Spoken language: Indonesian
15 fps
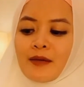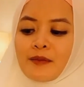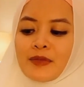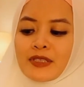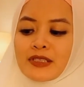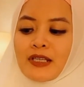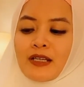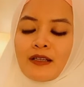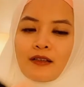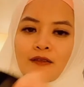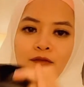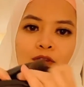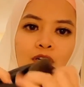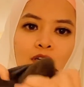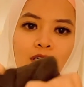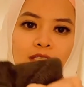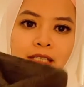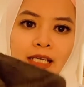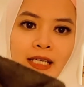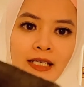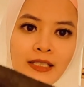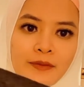lapisan
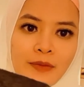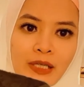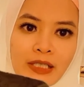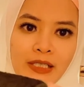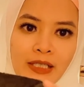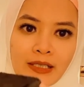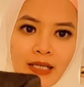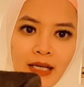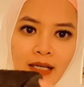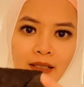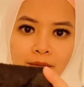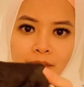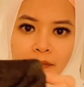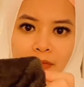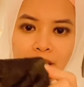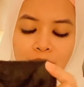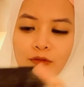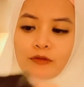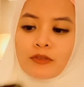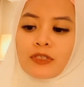wallnya di bagian dalam itu